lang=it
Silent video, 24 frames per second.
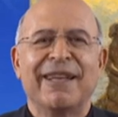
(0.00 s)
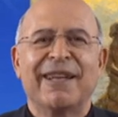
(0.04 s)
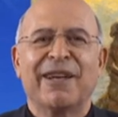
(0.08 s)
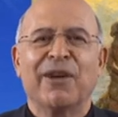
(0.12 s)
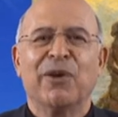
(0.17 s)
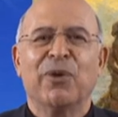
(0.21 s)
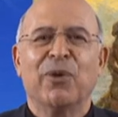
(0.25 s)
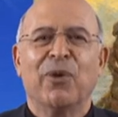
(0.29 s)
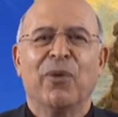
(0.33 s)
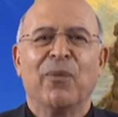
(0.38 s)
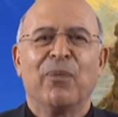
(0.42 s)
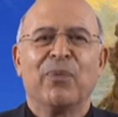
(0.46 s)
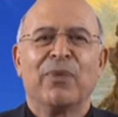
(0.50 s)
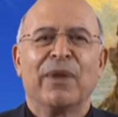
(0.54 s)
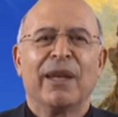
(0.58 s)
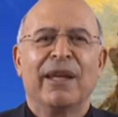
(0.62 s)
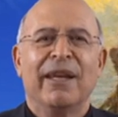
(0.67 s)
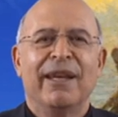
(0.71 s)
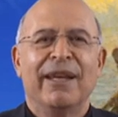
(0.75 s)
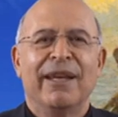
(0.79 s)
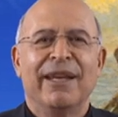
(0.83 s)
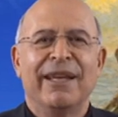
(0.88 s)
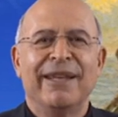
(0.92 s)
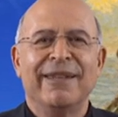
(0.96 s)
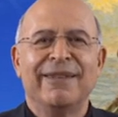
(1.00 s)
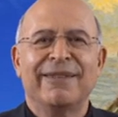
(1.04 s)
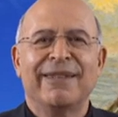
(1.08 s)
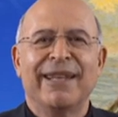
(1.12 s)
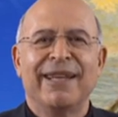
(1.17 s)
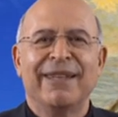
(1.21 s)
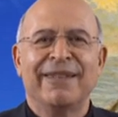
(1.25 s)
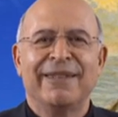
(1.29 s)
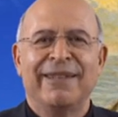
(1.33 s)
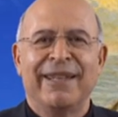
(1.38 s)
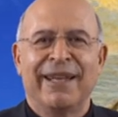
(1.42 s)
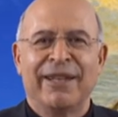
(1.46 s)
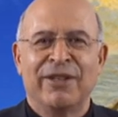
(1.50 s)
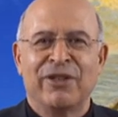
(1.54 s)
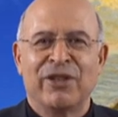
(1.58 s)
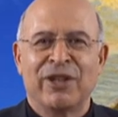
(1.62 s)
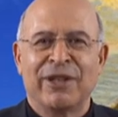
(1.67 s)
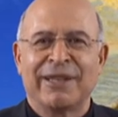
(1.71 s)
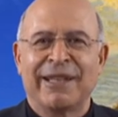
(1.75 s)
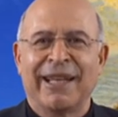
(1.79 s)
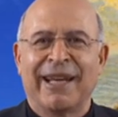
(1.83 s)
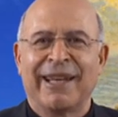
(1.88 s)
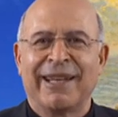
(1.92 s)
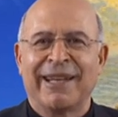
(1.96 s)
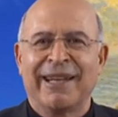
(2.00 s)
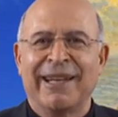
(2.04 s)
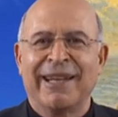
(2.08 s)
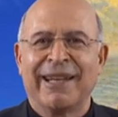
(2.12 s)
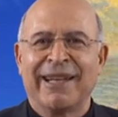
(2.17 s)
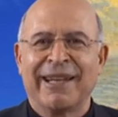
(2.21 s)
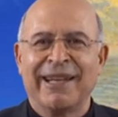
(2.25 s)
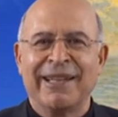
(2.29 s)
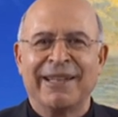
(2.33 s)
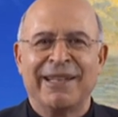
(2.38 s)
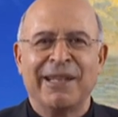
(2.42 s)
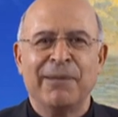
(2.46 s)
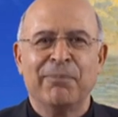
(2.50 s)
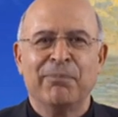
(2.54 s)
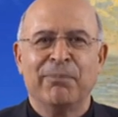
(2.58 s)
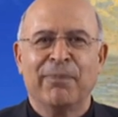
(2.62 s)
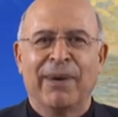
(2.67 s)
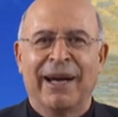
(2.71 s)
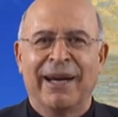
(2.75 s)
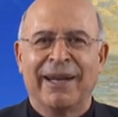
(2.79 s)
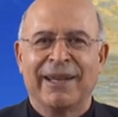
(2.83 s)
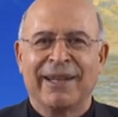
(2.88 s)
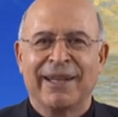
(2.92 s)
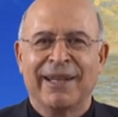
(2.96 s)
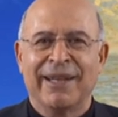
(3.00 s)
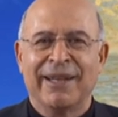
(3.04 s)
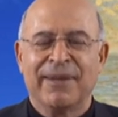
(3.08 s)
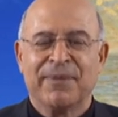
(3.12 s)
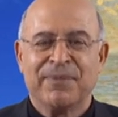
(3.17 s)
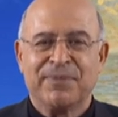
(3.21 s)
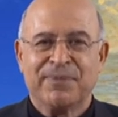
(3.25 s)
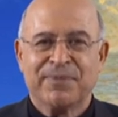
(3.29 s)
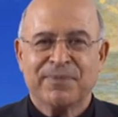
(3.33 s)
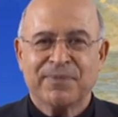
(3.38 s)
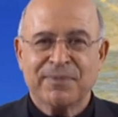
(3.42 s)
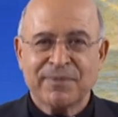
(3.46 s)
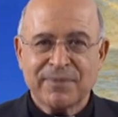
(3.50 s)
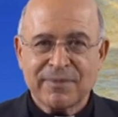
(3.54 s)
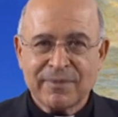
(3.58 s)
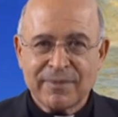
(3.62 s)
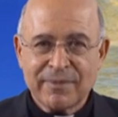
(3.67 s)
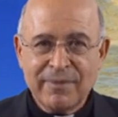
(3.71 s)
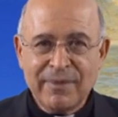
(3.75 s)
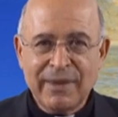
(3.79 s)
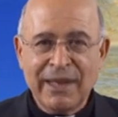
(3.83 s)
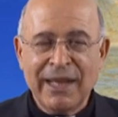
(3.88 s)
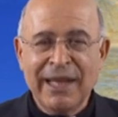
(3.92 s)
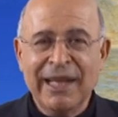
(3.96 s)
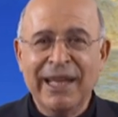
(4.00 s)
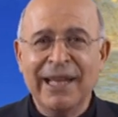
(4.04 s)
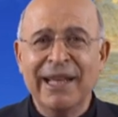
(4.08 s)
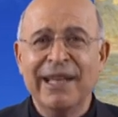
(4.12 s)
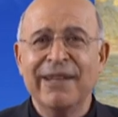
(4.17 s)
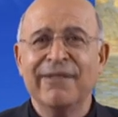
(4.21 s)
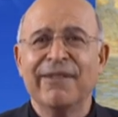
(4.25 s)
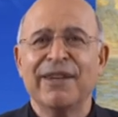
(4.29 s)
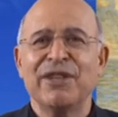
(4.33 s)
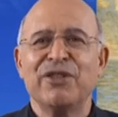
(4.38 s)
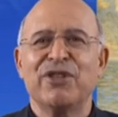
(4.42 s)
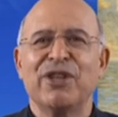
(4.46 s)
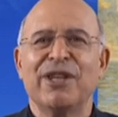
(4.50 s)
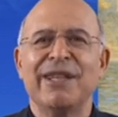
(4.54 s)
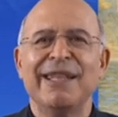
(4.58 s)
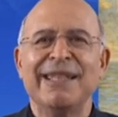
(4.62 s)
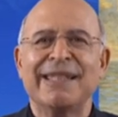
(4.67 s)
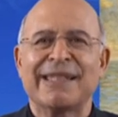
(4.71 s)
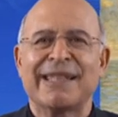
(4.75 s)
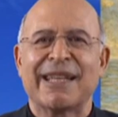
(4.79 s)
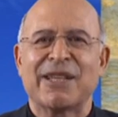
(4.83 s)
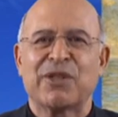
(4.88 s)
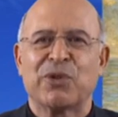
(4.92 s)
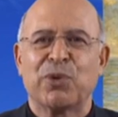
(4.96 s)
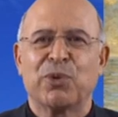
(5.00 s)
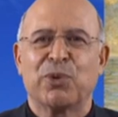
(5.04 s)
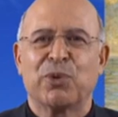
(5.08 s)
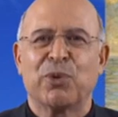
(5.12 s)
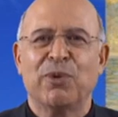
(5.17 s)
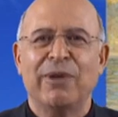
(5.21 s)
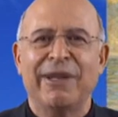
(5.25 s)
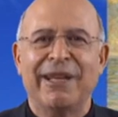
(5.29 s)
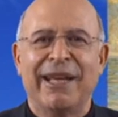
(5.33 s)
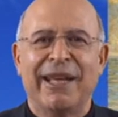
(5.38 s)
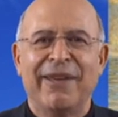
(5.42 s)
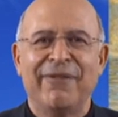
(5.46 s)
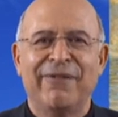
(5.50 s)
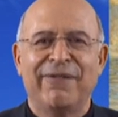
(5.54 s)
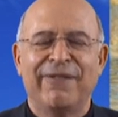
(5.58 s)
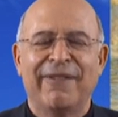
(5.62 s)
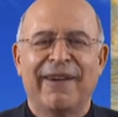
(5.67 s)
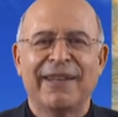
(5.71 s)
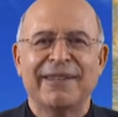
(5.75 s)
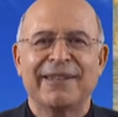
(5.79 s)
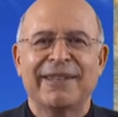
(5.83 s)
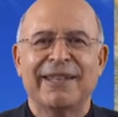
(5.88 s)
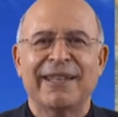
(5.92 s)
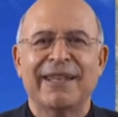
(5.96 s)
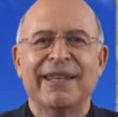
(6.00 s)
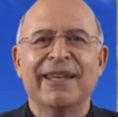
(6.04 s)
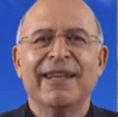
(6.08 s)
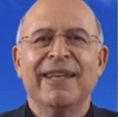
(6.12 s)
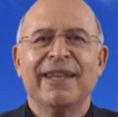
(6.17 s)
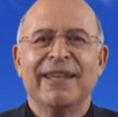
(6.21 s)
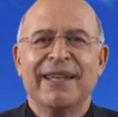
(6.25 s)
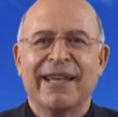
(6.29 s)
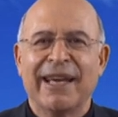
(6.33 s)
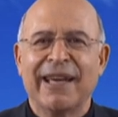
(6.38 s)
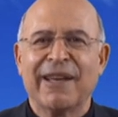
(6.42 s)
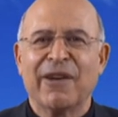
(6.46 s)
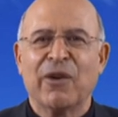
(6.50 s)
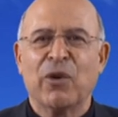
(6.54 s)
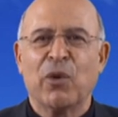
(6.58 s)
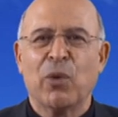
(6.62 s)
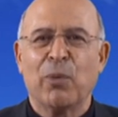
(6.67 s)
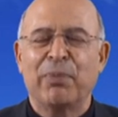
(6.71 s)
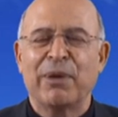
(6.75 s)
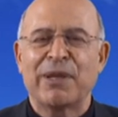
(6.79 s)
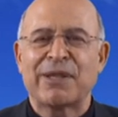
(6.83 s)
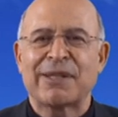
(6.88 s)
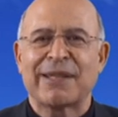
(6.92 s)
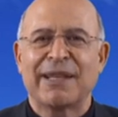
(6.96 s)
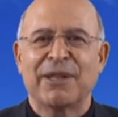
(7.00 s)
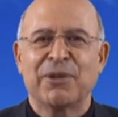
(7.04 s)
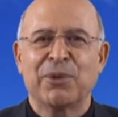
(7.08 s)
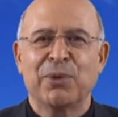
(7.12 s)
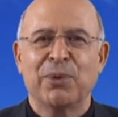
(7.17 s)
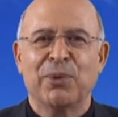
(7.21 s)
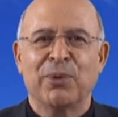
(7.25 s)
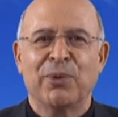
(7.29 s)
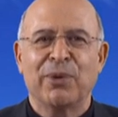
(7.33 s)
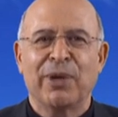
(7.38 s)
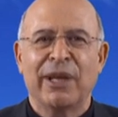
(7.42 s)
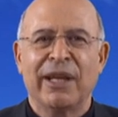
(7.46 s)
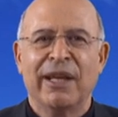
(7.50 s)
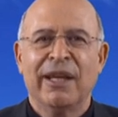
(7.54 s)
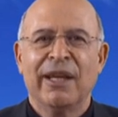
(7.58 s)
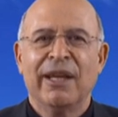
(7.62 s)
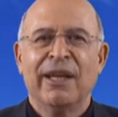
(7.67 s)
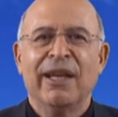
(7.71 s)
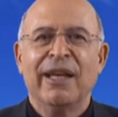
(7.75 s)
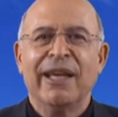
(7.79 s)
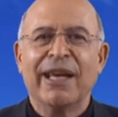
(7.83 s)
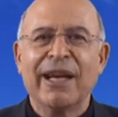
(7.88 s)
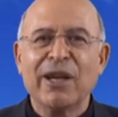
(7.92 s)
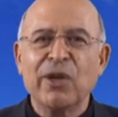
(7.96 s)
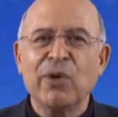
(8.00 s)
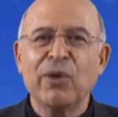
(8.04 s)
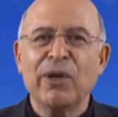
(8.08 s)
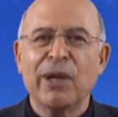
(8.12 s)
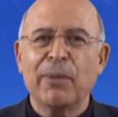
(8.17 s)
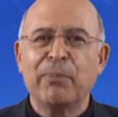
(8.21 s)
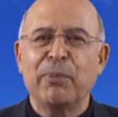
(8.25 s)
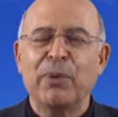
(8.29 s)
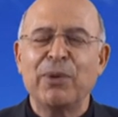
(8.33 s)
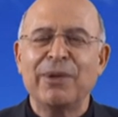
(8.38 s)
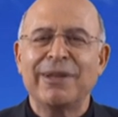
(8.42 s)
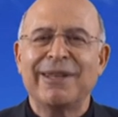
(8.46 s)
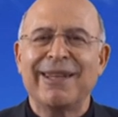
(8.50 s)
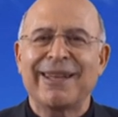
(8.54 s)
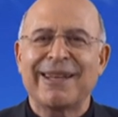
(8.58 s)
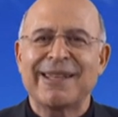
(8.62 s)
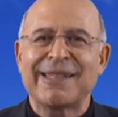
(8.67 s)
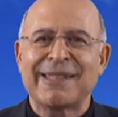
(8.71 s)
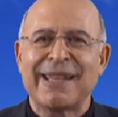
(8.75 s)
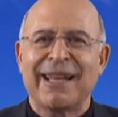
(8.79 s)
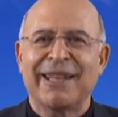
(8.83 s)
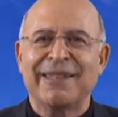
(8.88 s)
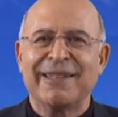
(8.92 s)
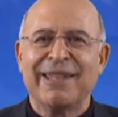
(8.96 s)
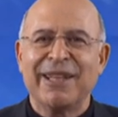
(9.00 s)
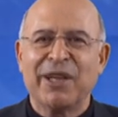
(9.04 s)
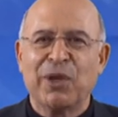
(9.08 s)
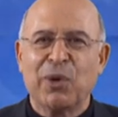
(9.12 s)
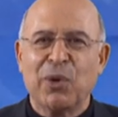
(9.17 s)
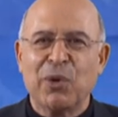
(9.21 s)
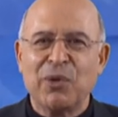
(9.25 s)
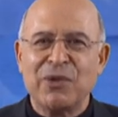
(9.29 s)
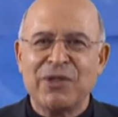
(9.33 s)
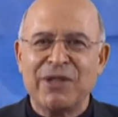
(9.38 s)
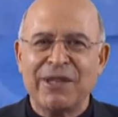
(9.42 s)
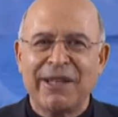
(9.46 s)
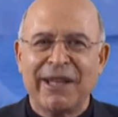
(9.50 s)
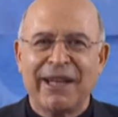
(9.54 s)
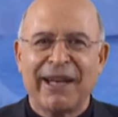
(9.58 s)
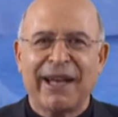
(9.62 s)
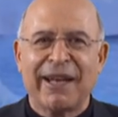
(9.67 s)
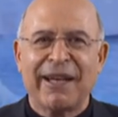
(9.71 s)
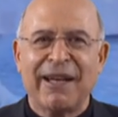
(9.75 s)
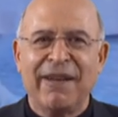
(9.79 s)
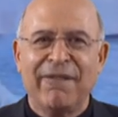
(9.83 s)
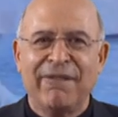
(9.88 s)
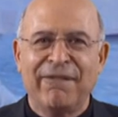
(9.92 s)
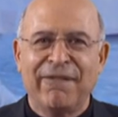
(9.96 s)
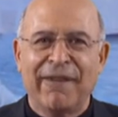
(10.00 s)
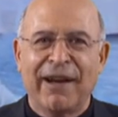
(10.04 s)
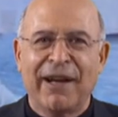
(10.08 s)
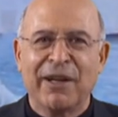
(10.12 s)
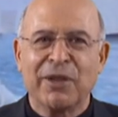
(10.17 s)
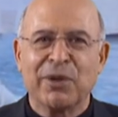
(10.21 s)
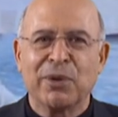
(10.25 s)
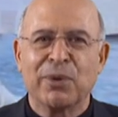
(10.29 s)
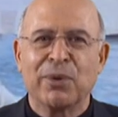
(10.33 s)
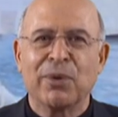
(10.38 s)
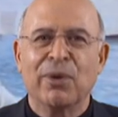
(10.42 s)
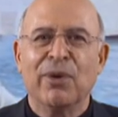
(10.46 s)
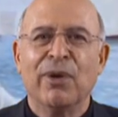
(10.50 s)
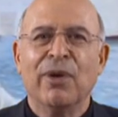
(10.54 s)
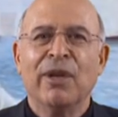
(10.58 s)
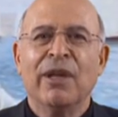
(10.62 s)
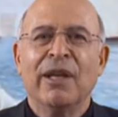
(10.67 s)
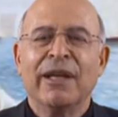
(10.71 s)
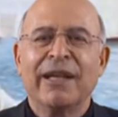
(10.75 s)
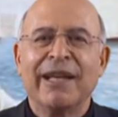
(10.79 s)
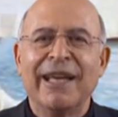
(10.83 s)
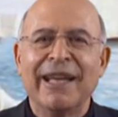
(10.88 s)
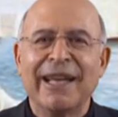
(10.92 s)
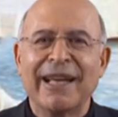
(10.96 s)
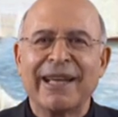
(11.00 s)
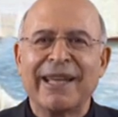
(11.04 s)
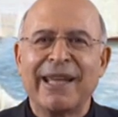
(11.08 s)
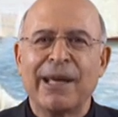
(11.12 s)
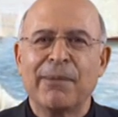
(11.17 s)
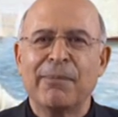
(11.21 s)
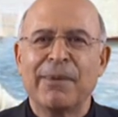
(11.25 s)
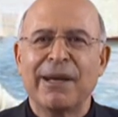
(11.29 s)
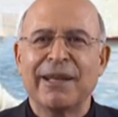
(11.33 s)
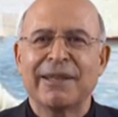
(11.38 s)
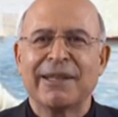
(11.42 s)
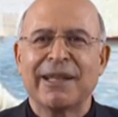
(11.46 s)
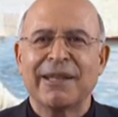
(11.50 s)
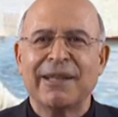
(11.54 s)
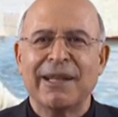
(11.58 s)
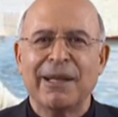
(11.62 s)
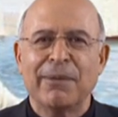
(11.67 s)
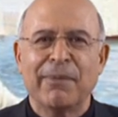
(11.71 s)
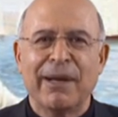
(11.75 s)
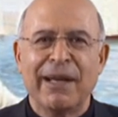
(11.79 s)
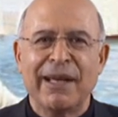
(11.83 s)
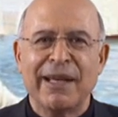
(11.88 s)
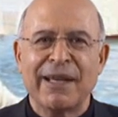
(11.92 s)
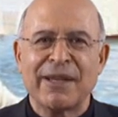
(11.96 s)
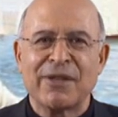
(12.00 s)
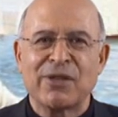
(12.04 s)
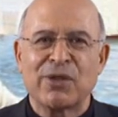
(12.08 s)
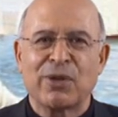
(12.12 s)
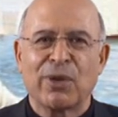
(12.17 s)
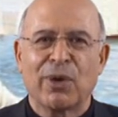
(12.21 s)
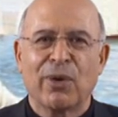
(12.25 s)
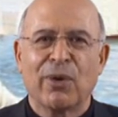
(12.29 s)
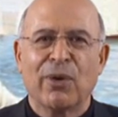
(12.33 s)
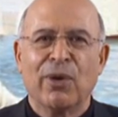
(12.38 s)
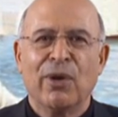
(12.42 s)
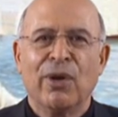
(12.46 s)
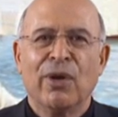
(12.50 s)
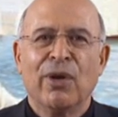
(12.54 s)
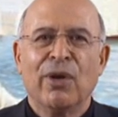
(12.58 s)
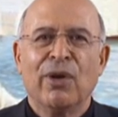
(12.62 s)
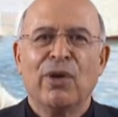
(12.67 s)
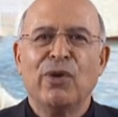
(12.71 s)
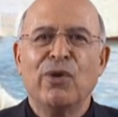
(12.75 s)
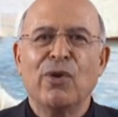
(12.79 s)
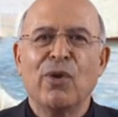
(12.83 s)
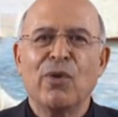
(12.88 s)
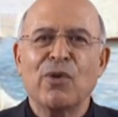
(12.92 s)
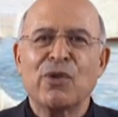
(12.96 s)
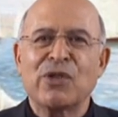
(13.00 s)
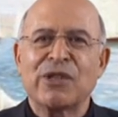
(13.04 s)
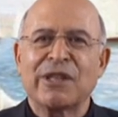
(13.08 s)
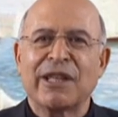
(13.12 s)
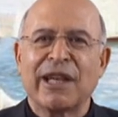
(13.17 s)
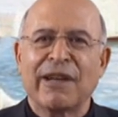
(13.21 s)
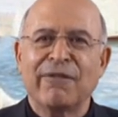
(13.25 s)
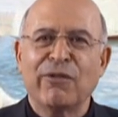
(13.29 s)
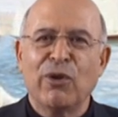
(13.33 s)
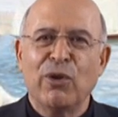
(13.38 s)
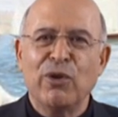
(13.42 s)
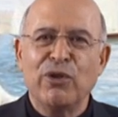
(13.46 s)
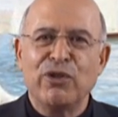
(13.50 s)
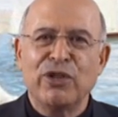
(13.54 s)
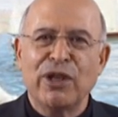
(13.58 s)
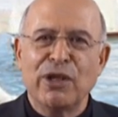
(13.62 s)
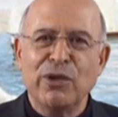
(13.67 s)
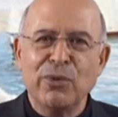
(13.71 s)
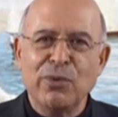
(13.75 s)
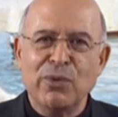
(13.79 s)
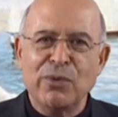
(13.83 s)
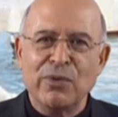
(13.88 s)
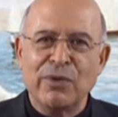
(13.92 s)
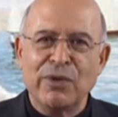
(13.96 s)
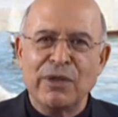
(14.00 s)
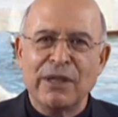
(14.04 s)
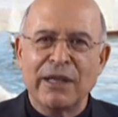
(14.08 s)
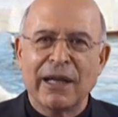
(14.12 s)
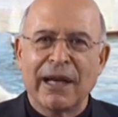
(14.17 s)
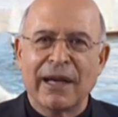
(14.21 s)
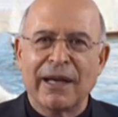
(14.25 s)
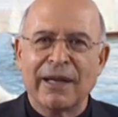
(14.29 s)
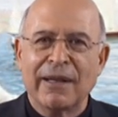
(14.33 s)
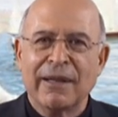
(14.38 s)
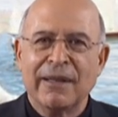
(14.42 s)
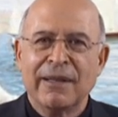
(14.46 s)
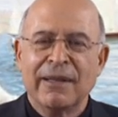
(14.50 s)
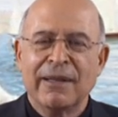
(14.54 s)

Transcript: erano intenti a gettare le reti in mare e l'Evangelista sottolinea infatti che erano pescatori. E ancora più interessante è considerare il fatto che la chiamata del Maestro non stravolge nulla